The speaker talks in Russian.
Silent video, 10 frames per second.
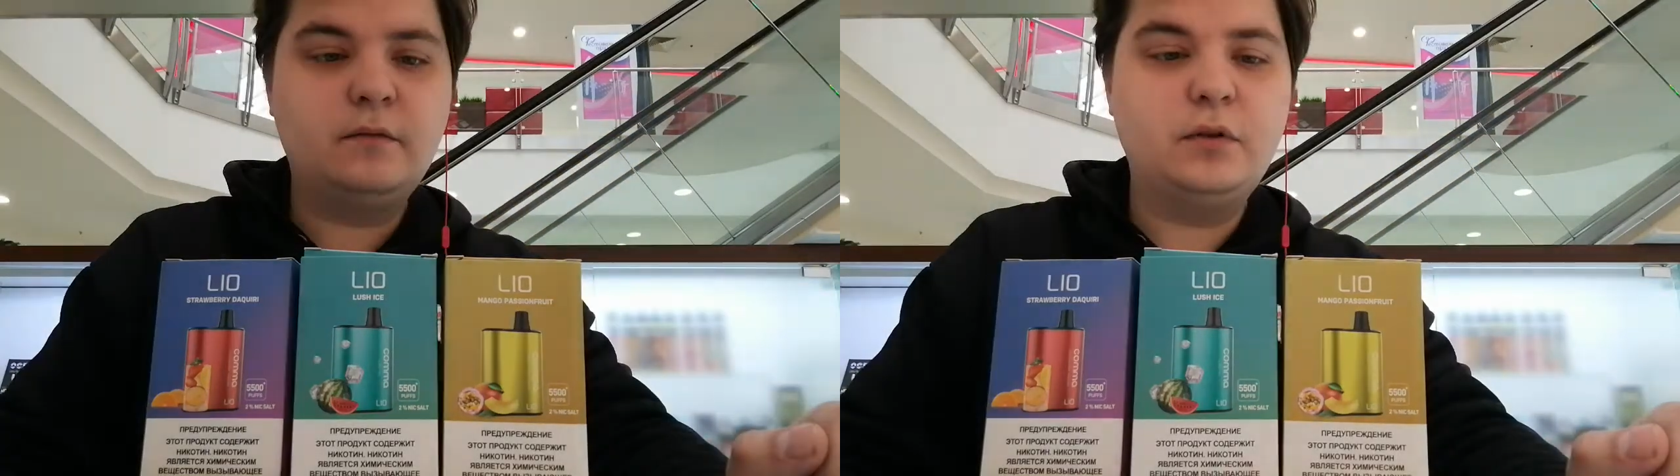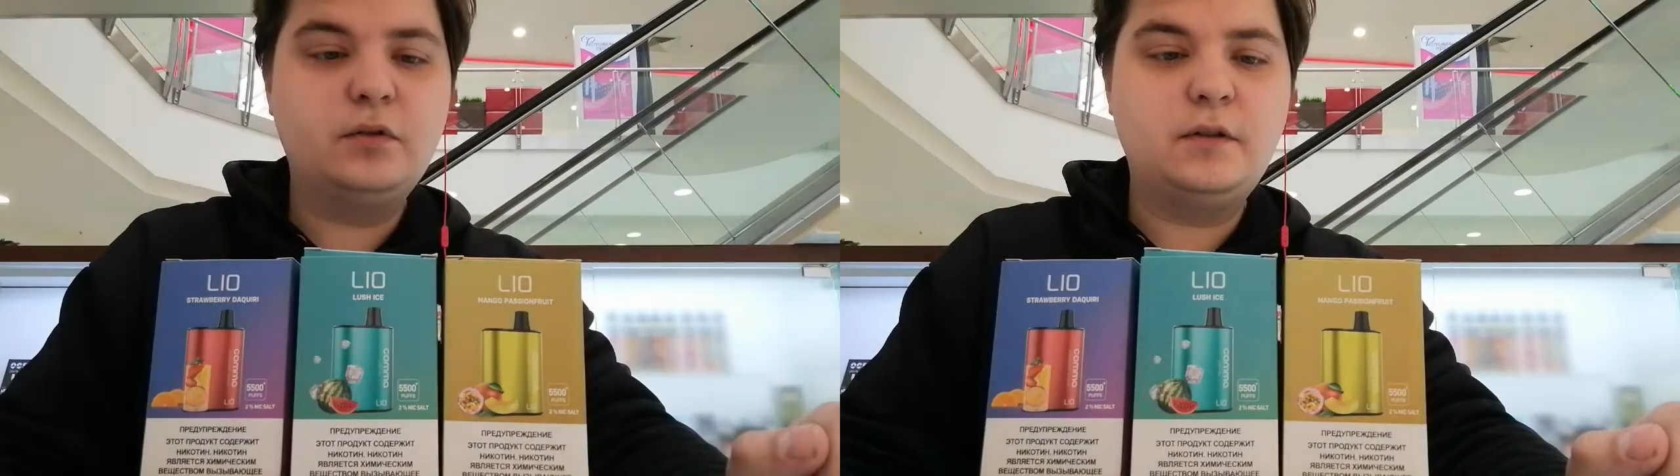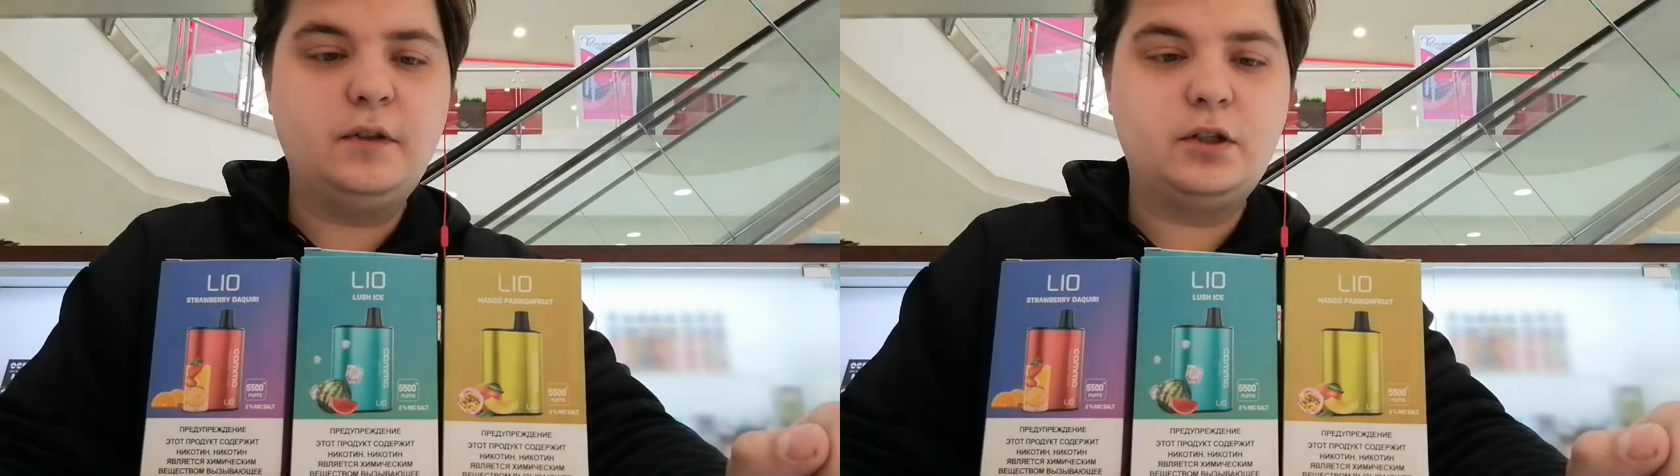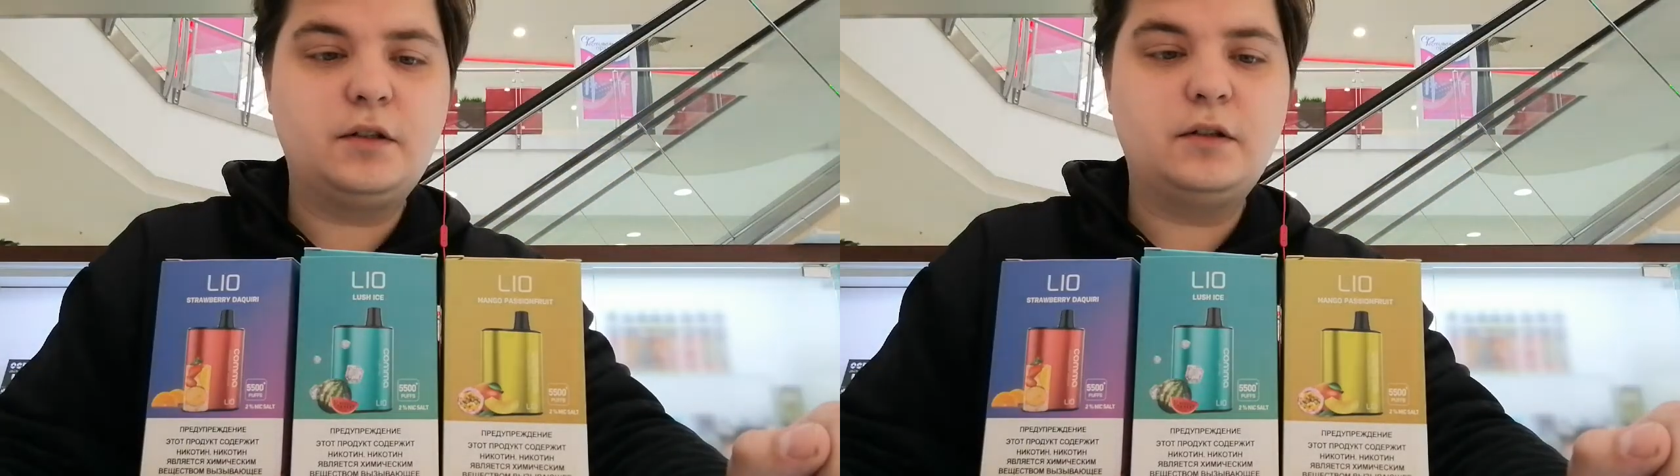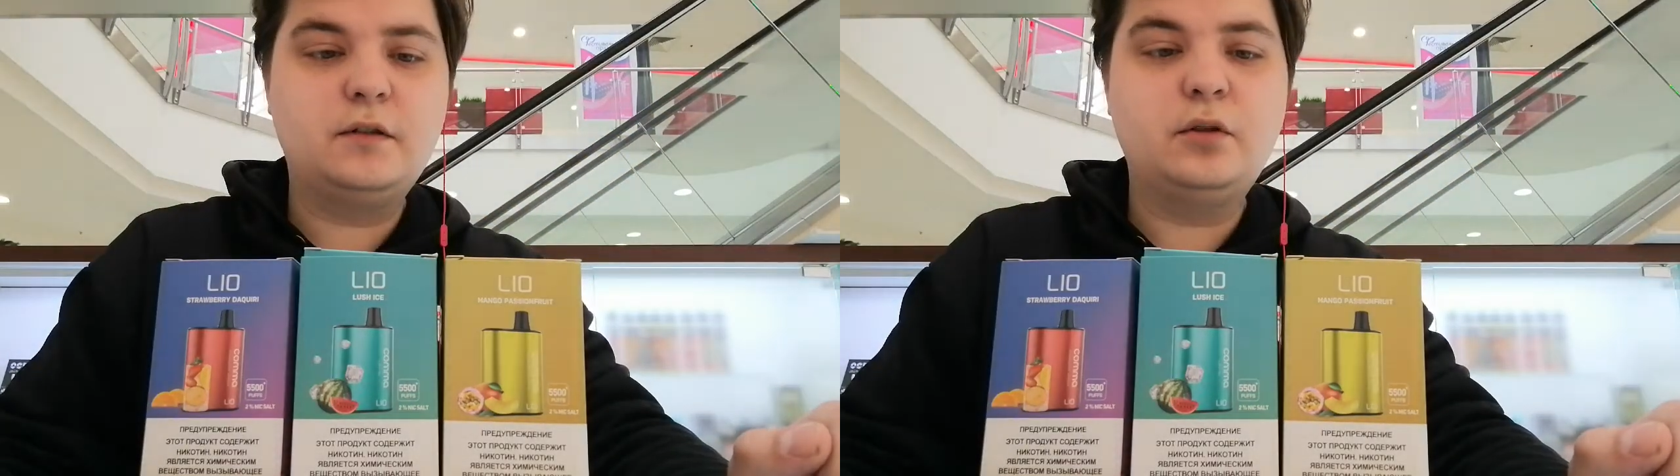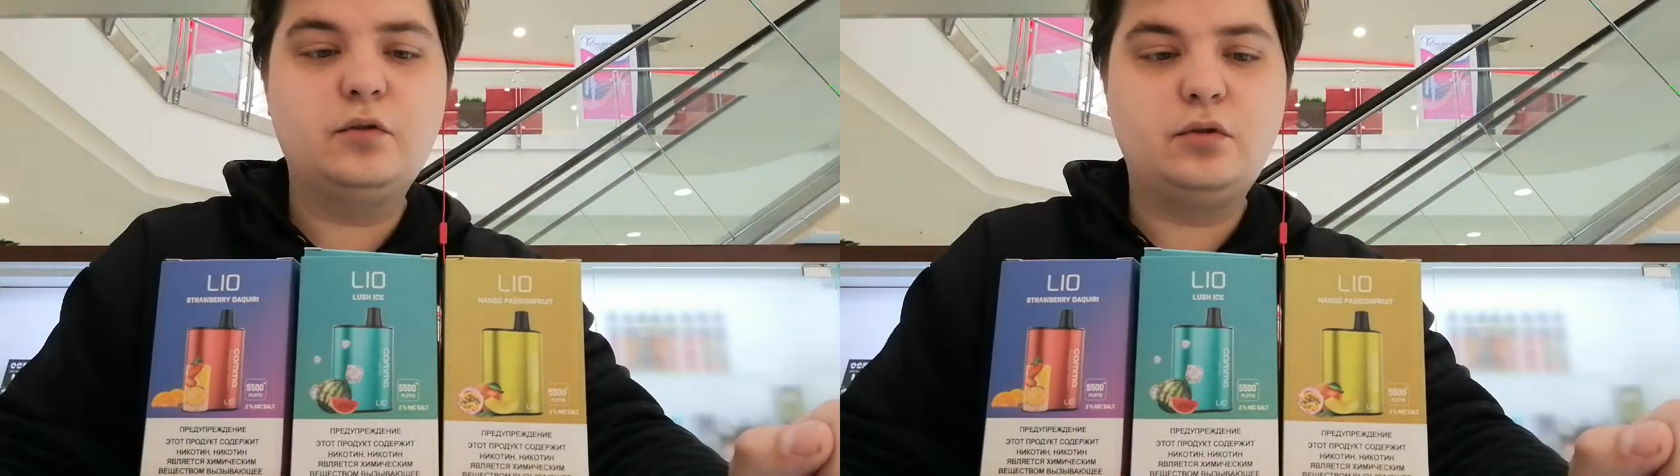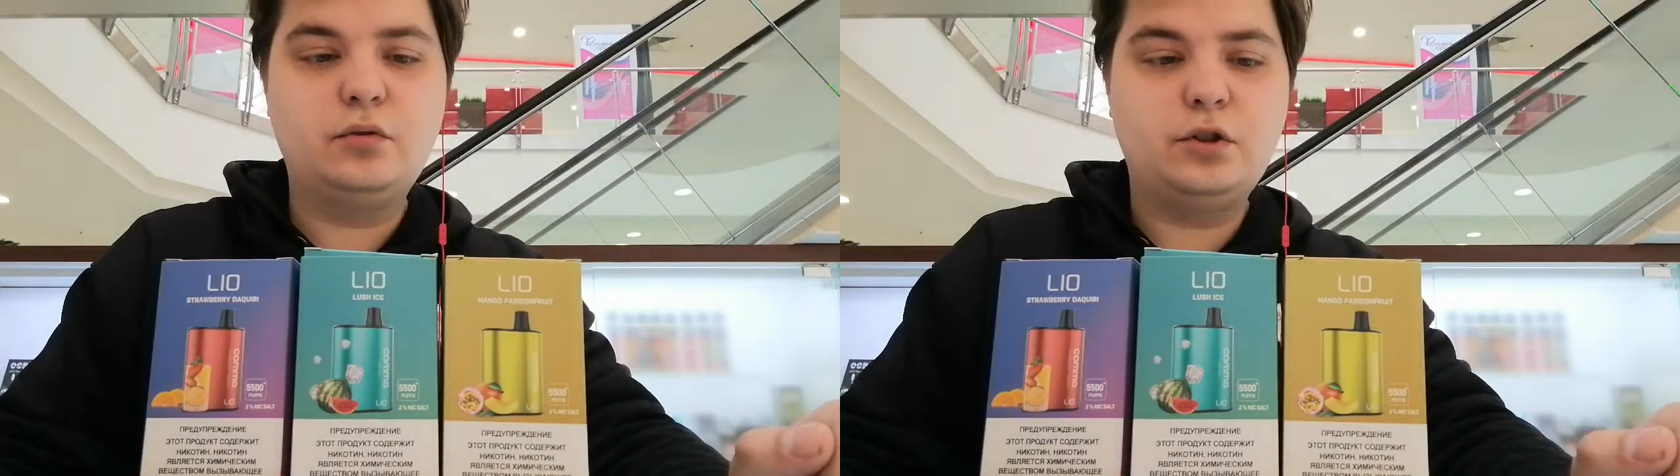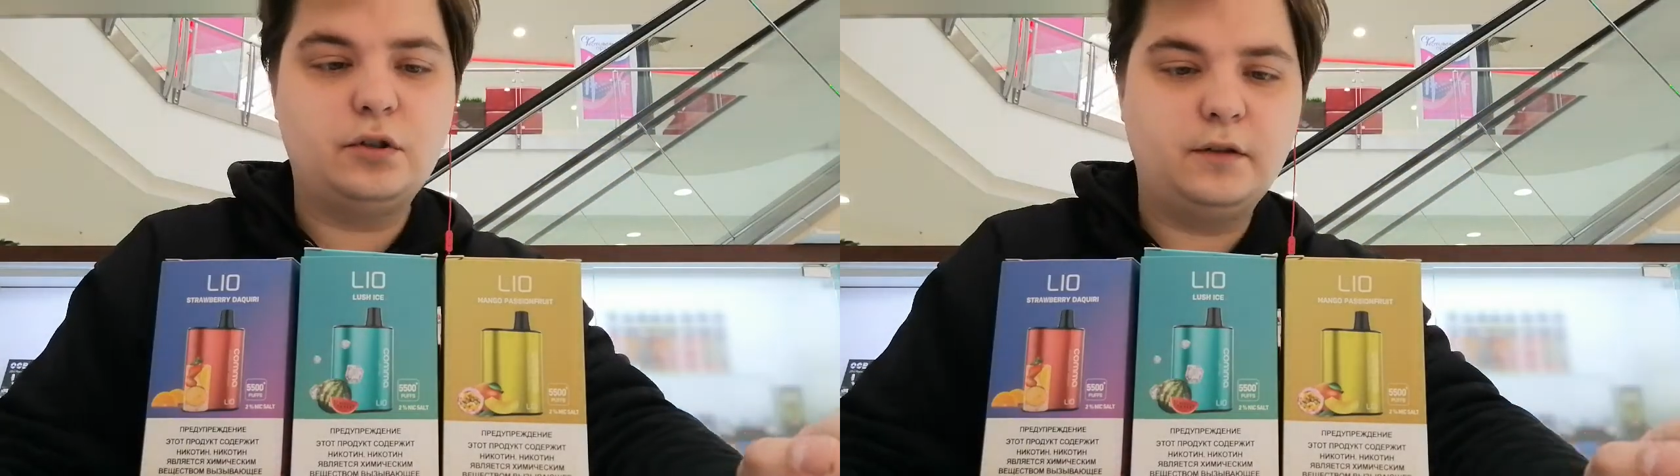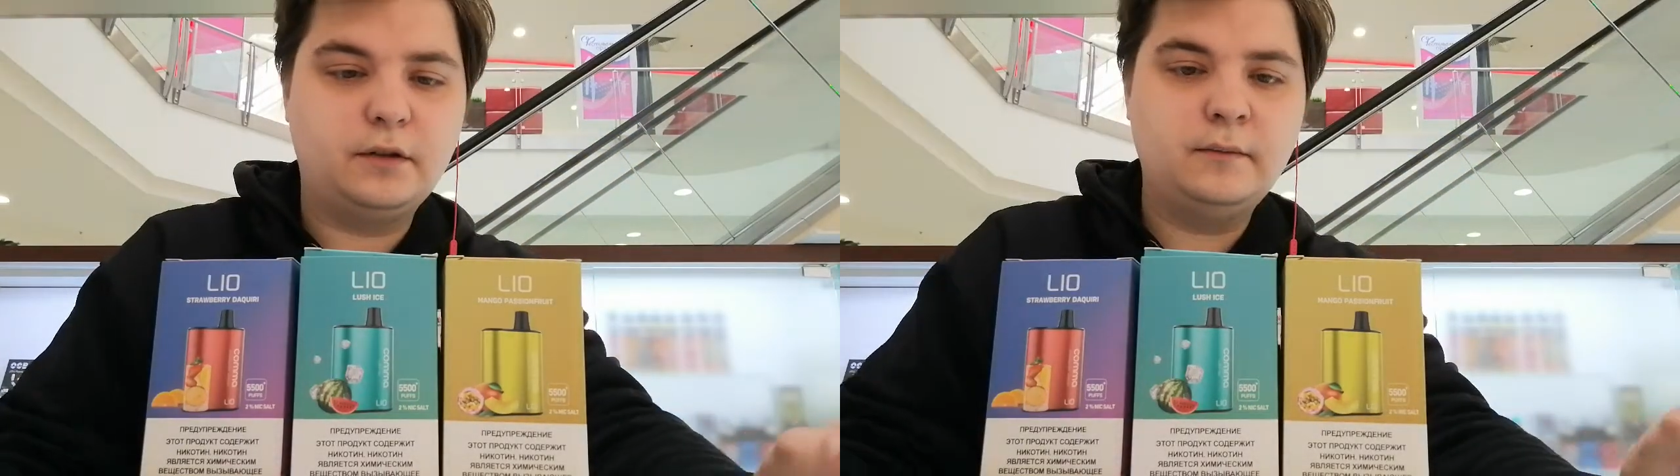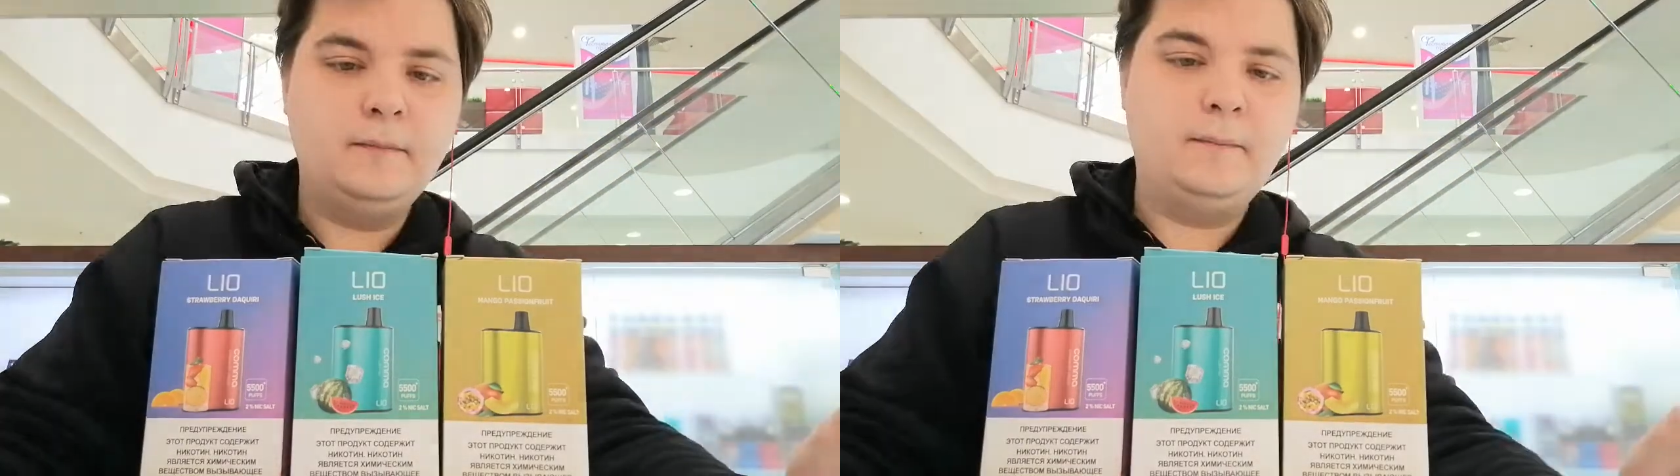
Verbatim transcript: свою свежесть и свою сочность.